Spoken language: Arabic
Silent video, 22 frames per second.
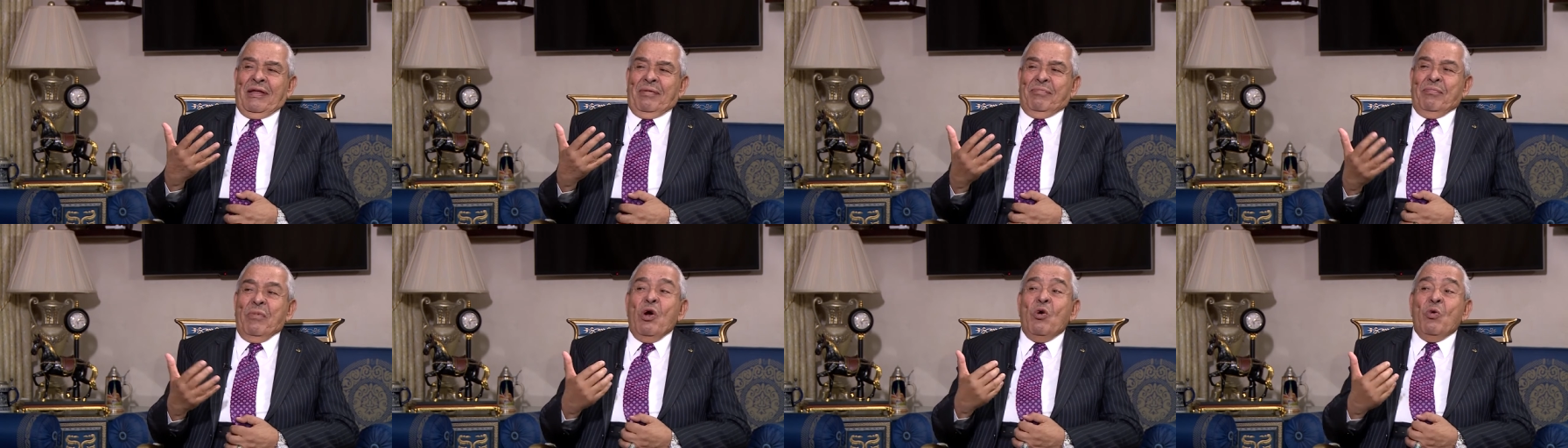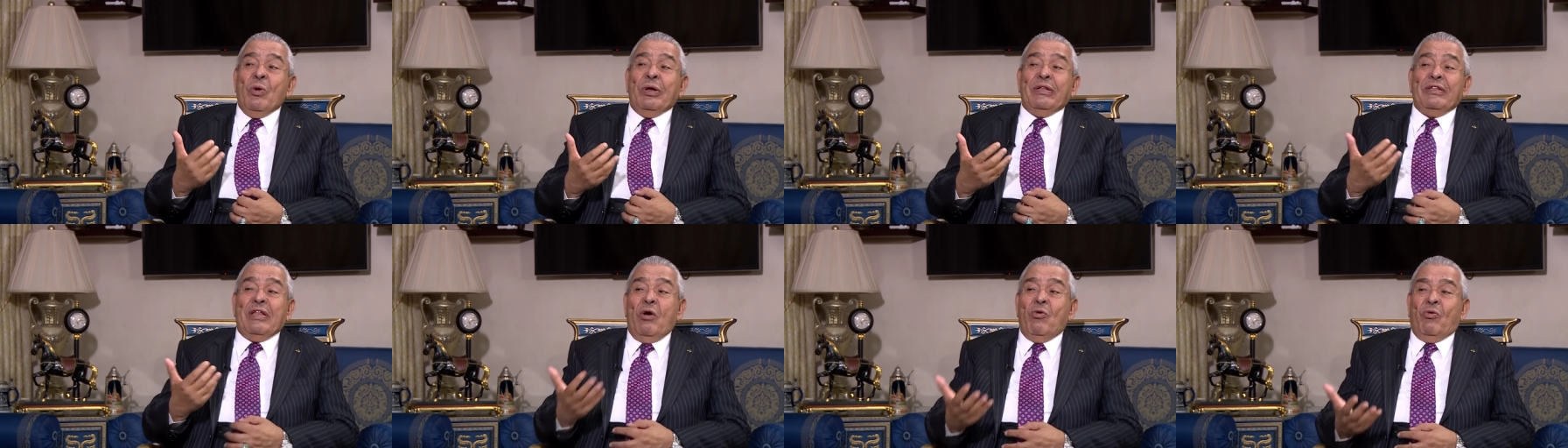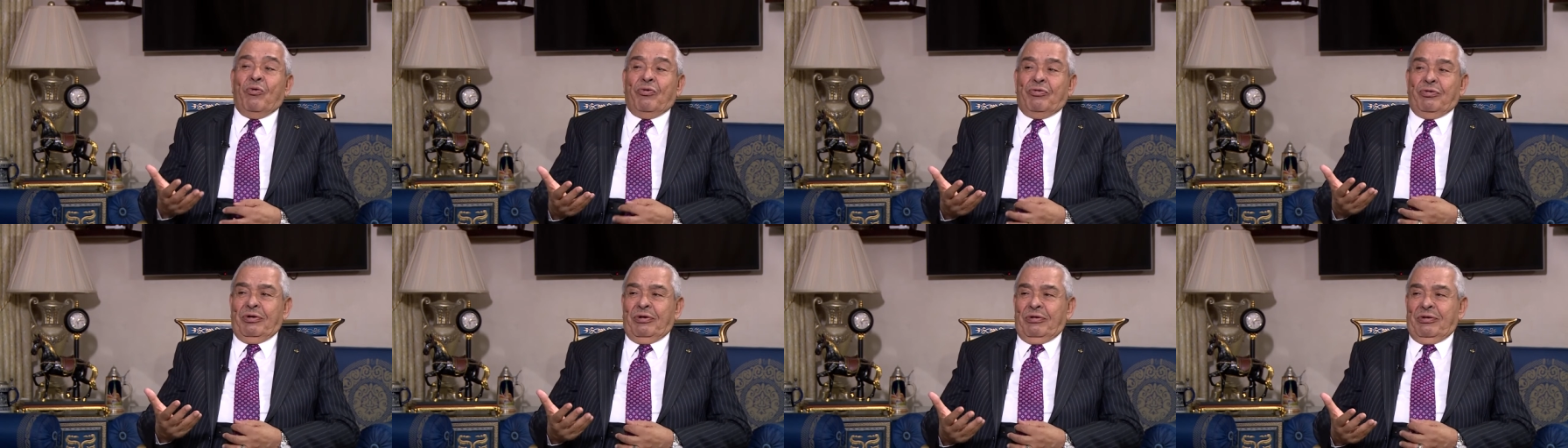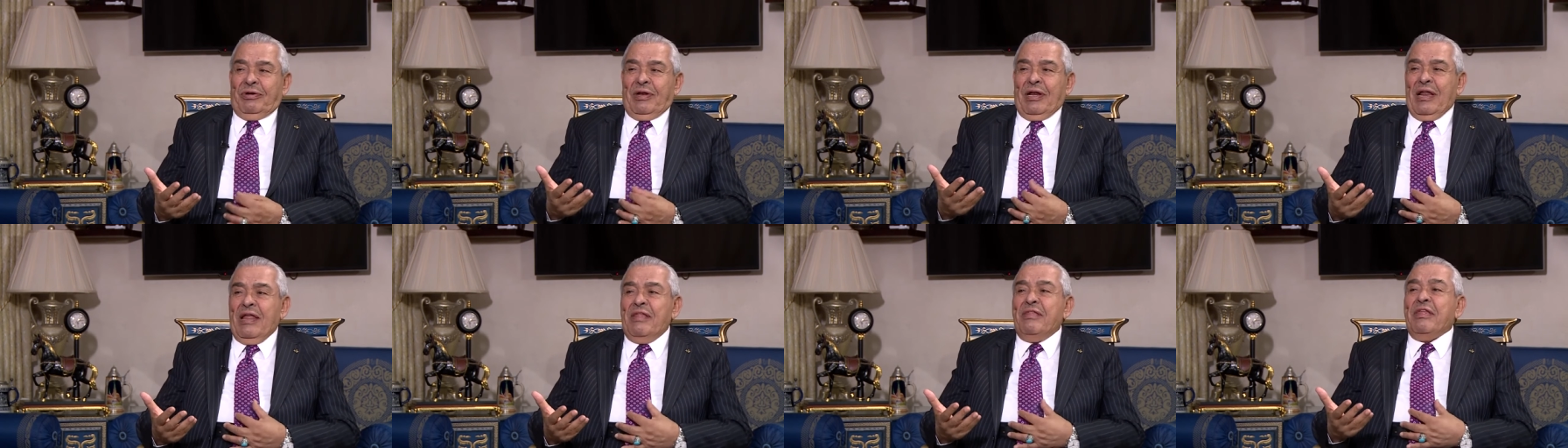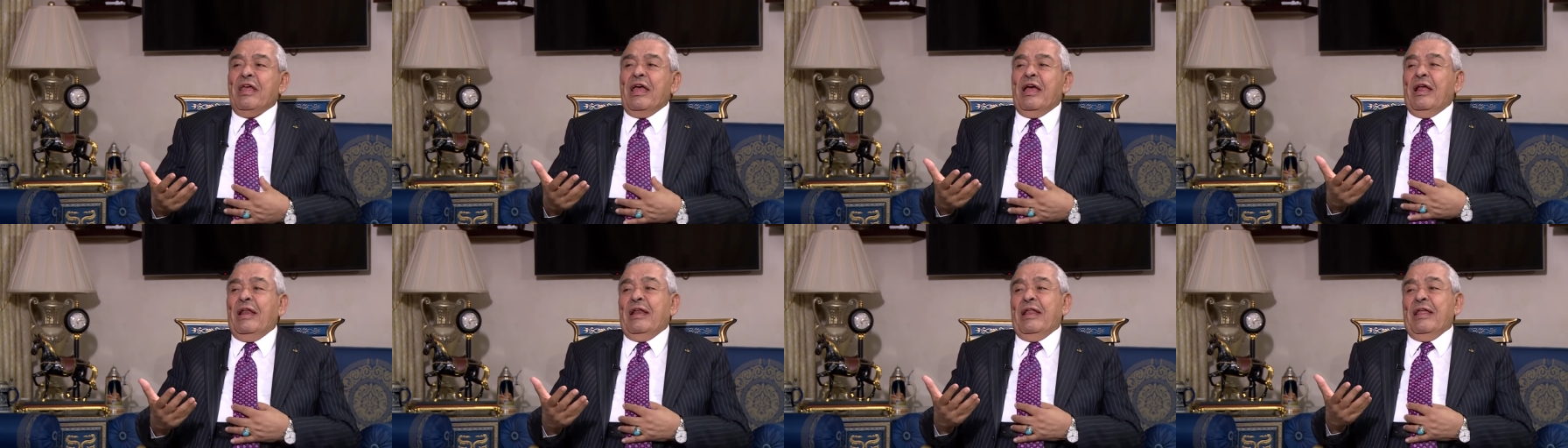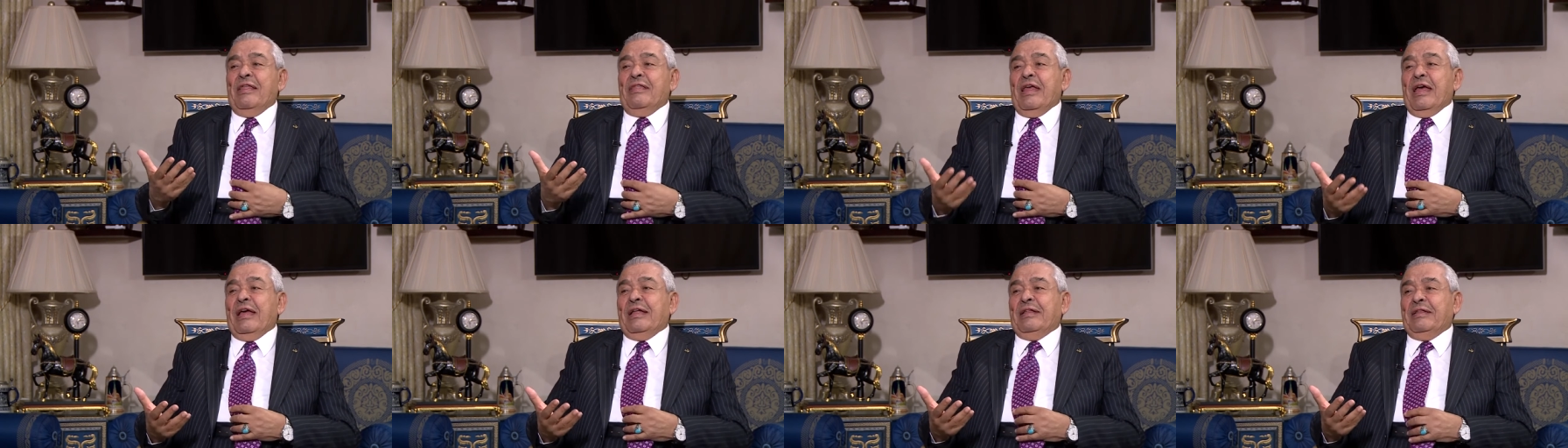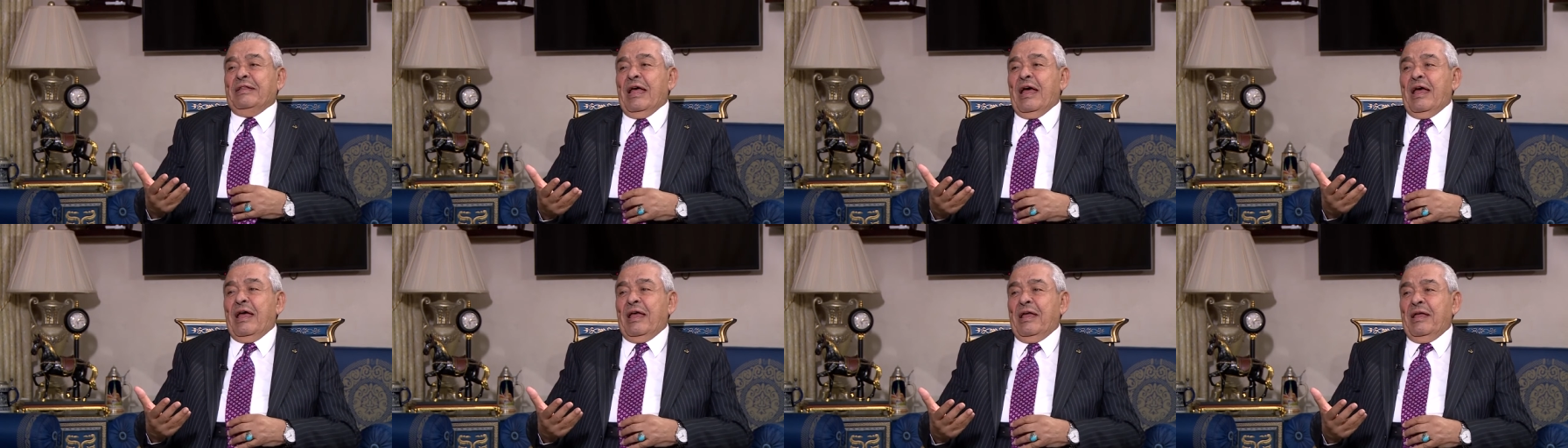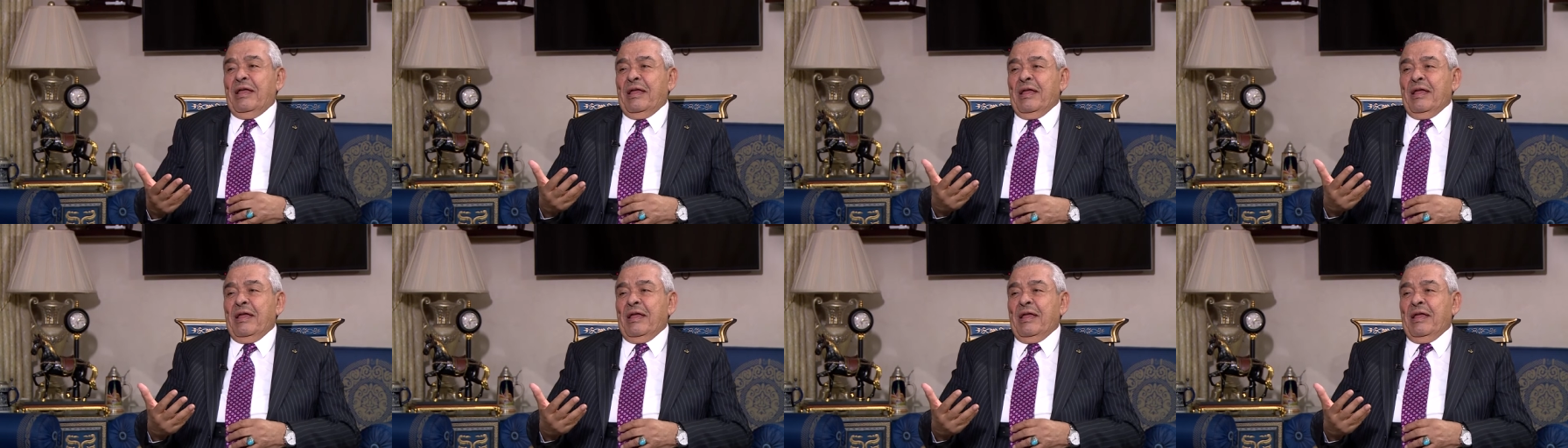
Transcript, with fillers: ما هو دور الذي الذي أداه